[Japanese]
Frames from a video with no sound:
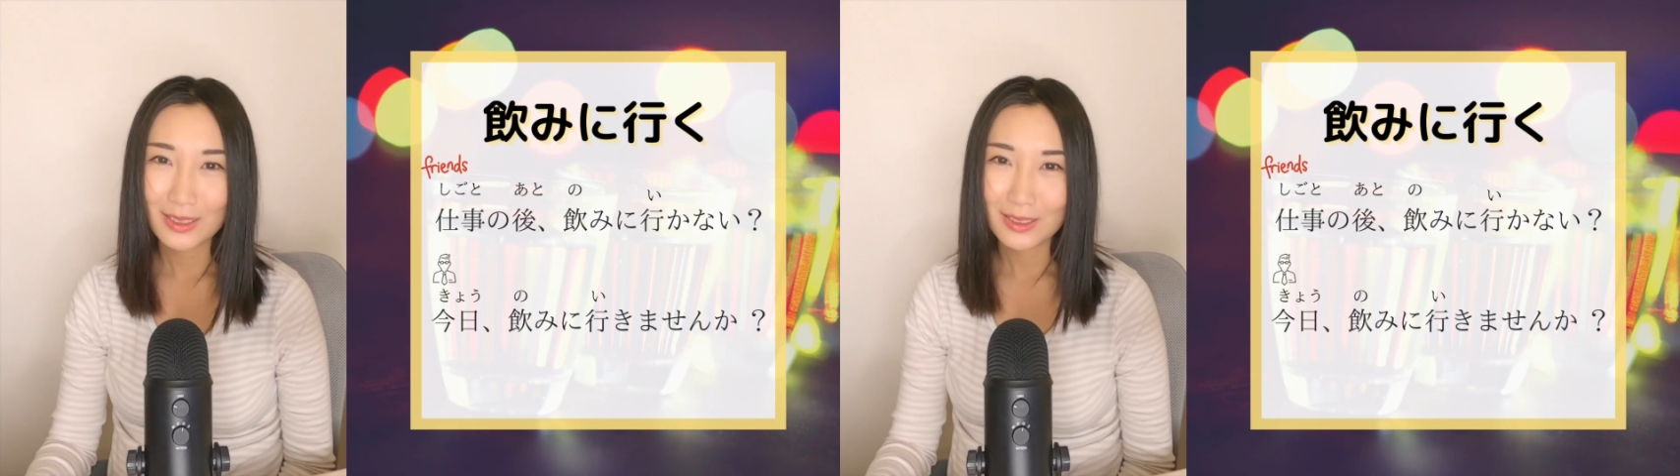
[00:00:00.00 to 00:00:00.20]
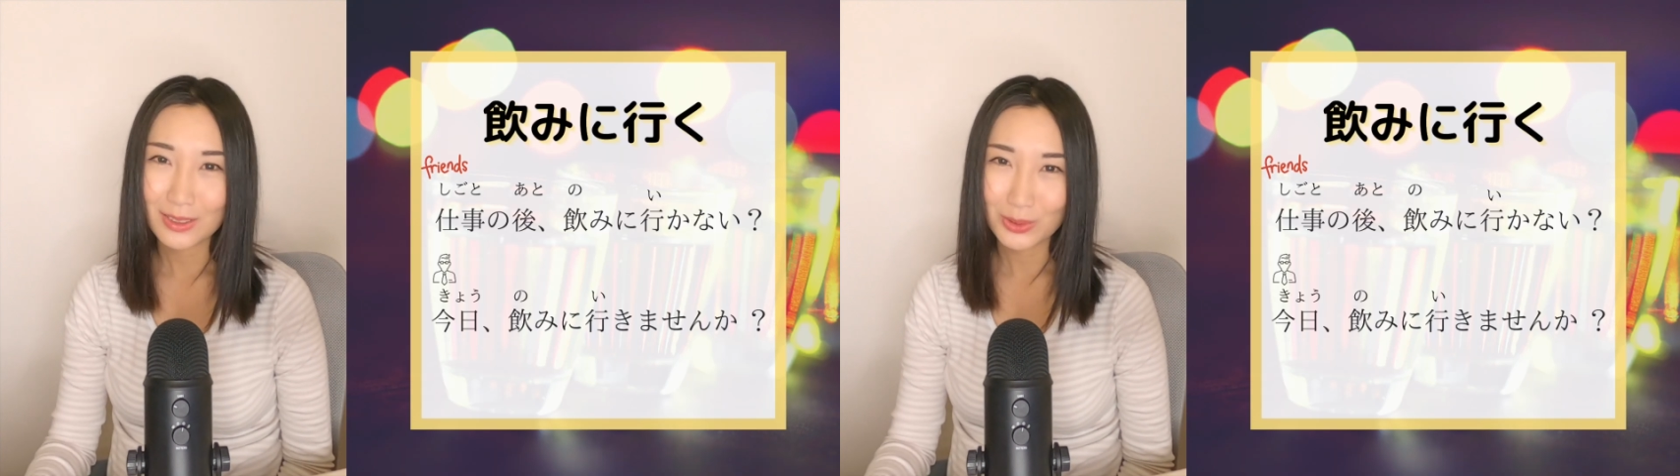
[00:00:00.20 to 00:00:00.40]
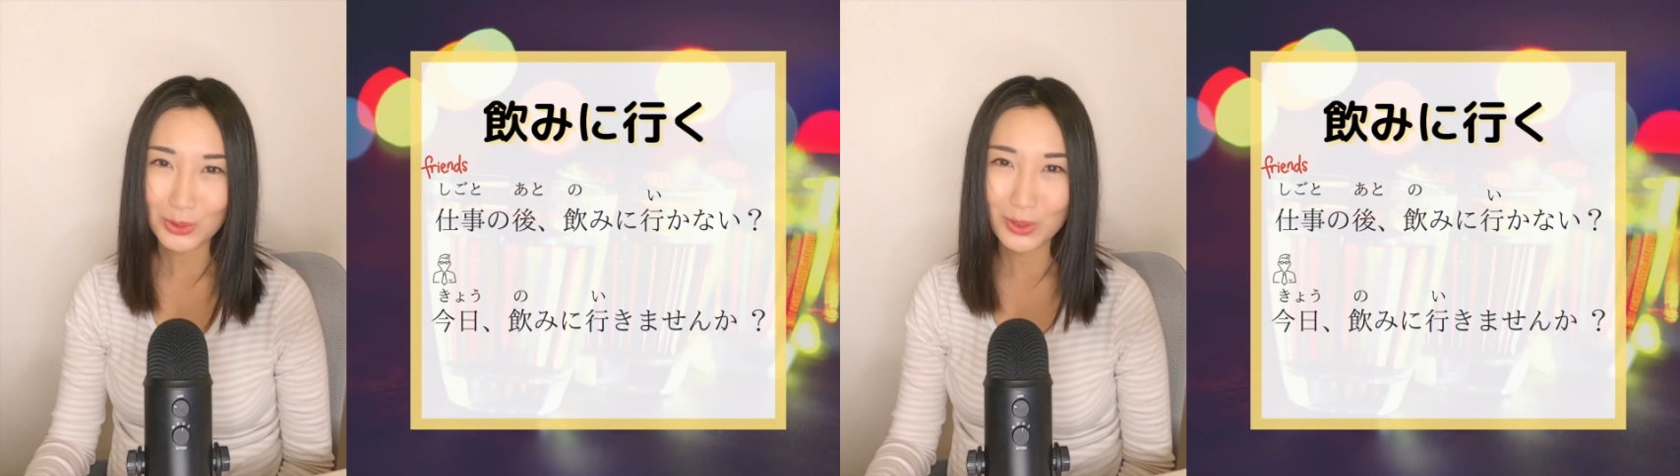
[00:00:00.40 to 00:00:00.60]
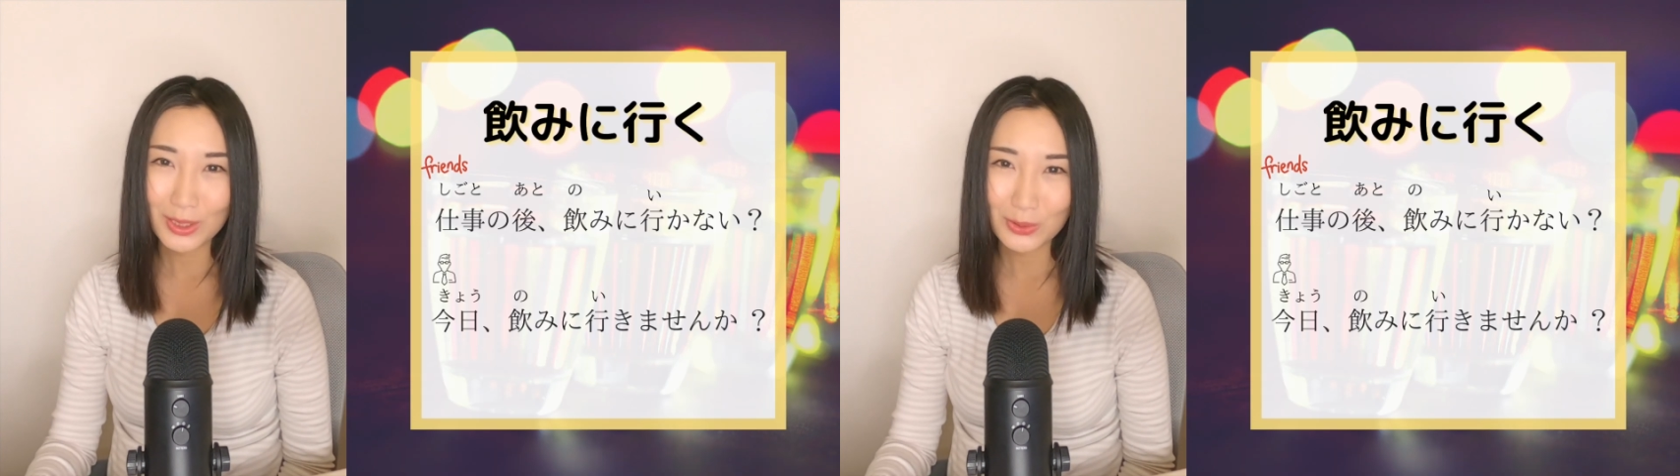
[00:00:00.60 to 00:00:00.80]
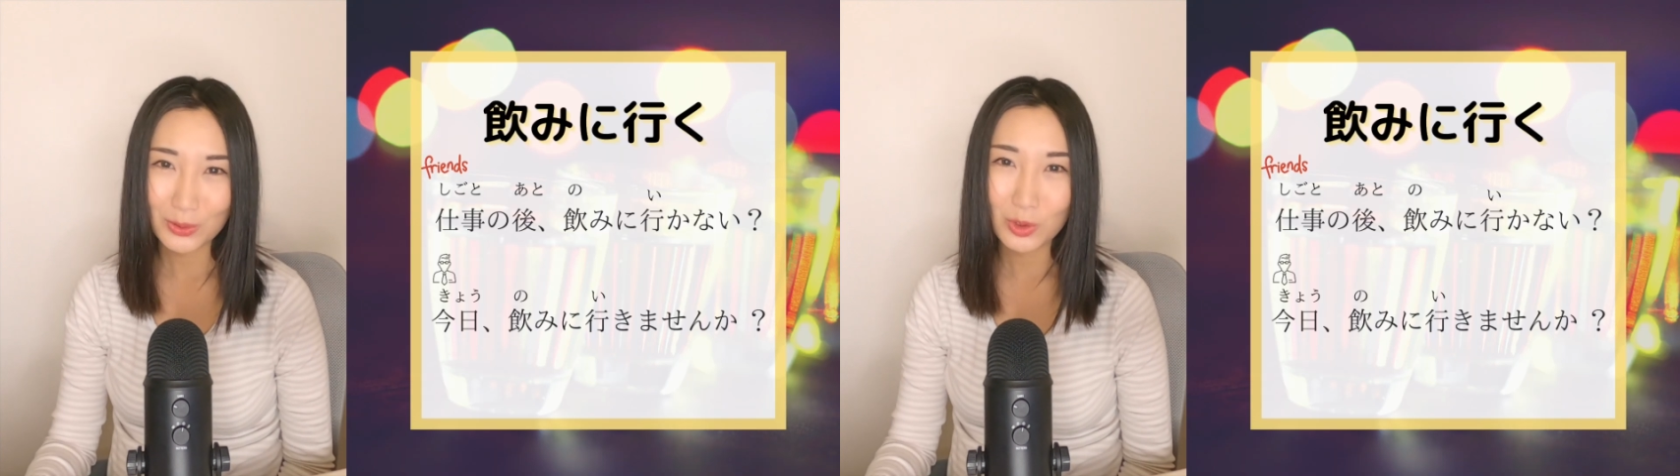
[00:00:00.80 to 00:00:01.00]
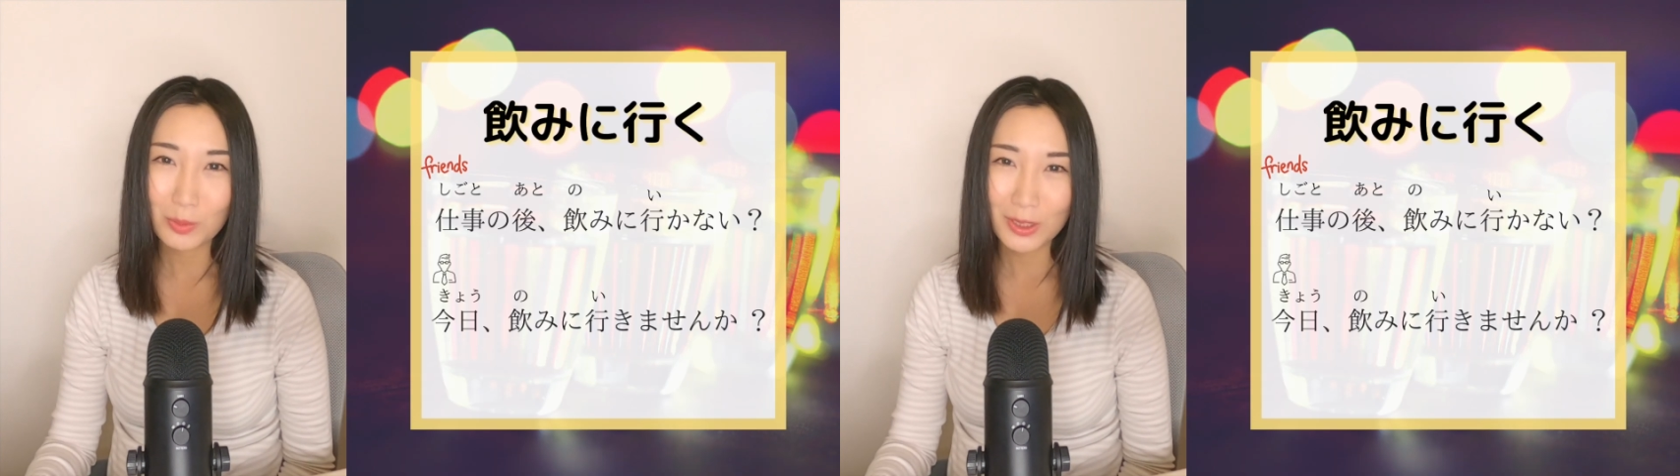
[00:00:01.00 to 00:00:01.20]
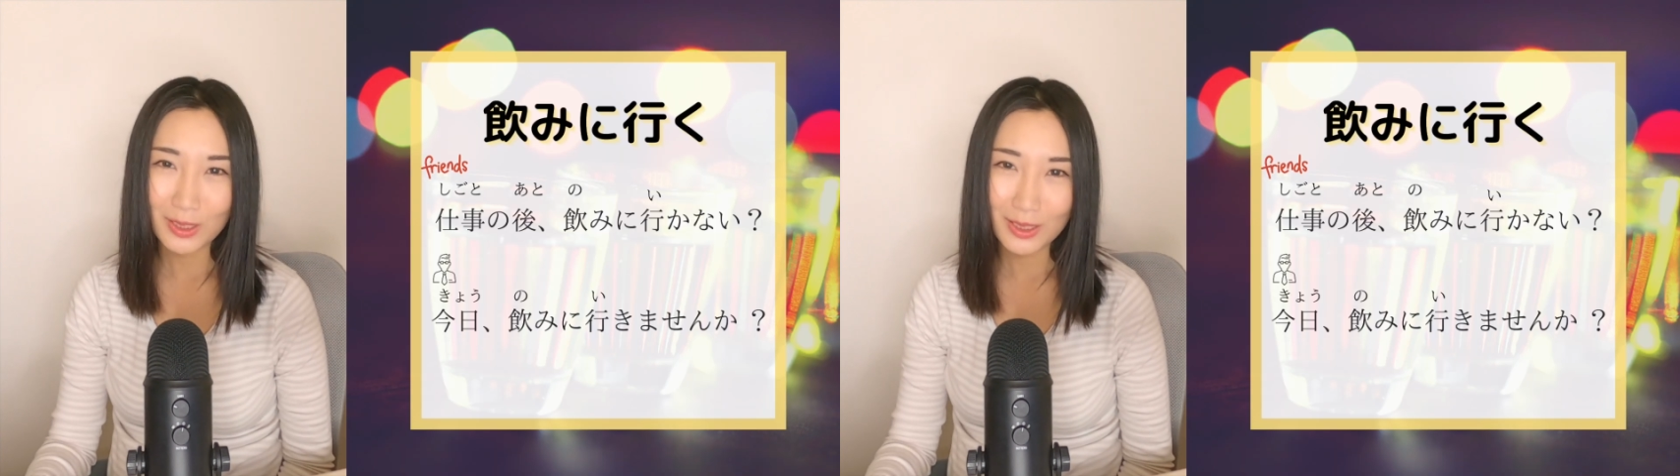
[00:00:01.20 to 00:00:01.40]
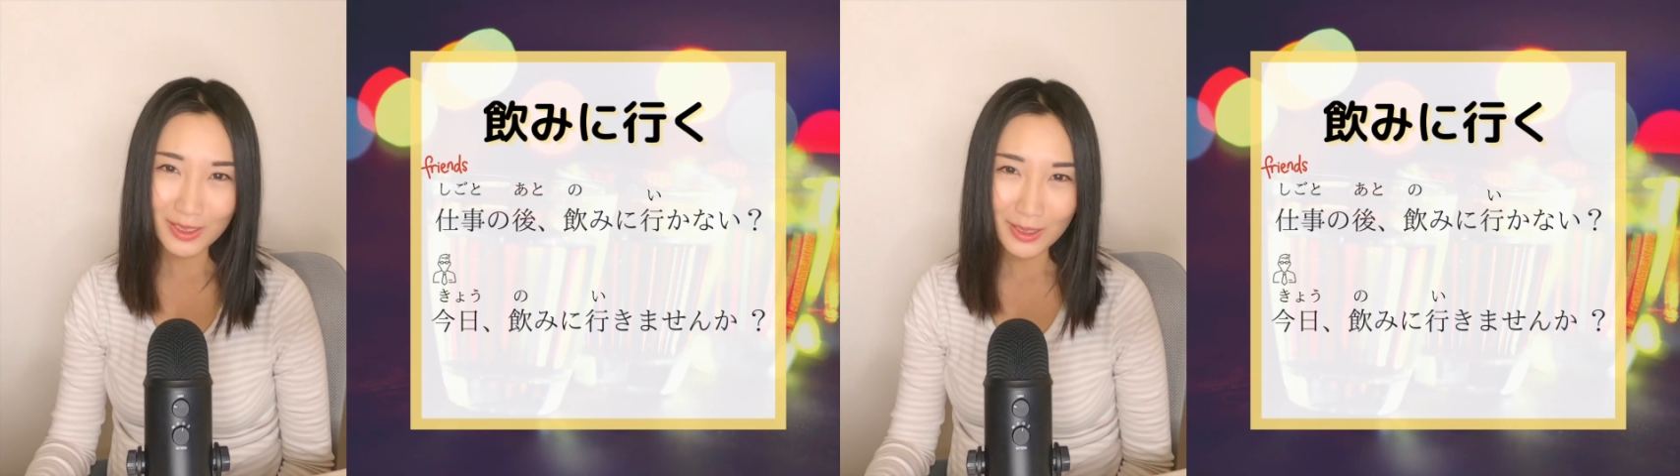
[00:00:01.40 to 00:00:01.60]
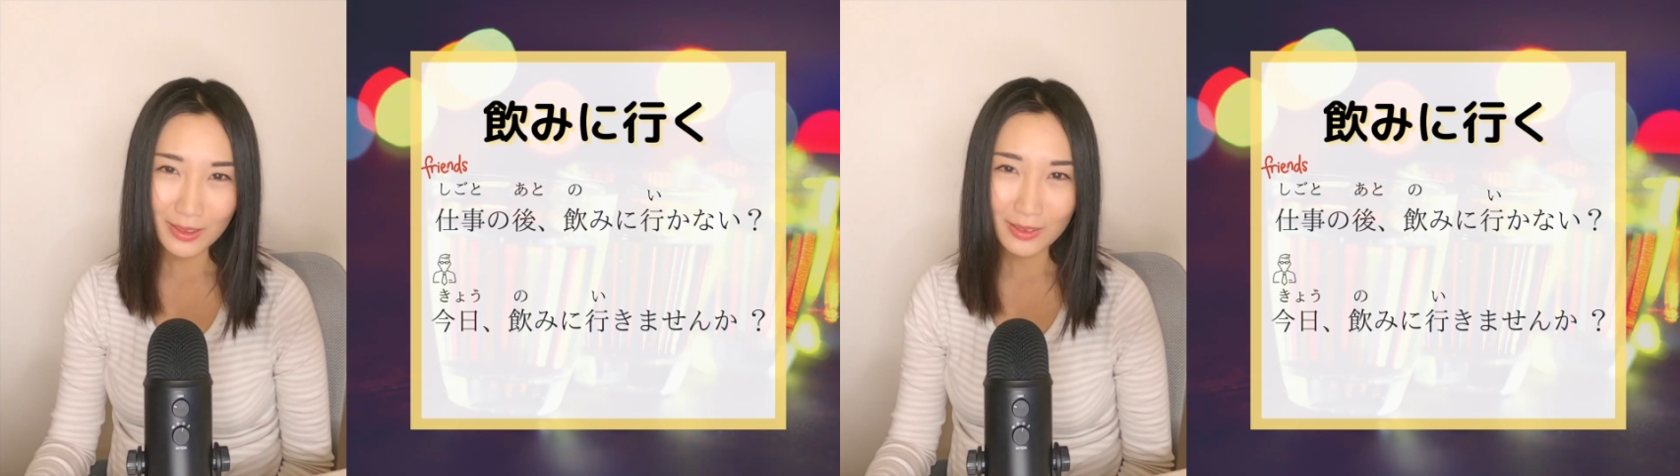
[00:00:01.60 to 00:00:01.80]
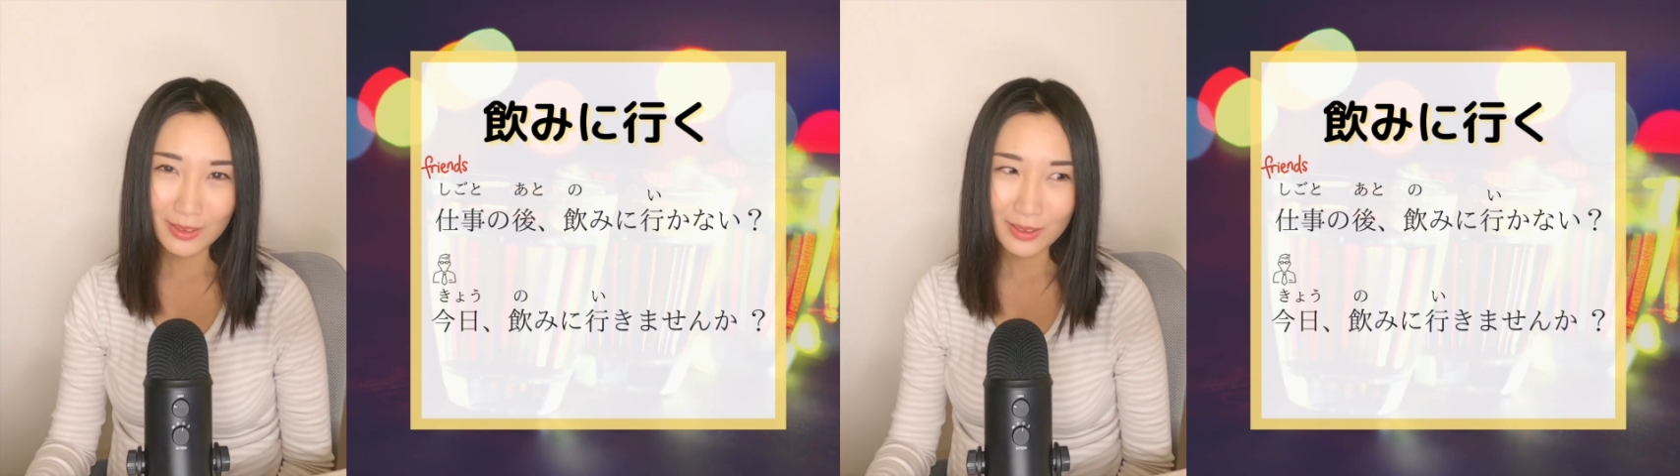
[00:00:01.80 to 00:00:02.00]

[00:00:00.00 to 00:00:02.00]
仕事の後飲みに行かない